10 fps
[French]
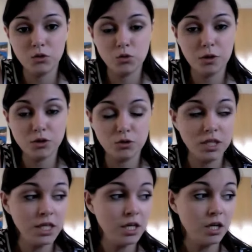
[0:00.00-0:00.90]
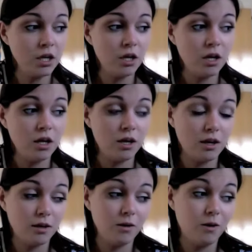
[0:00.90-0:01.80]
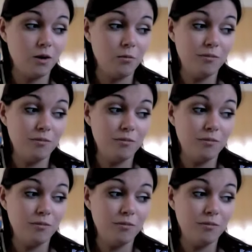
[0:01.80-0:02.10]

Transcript: super joli. Euh,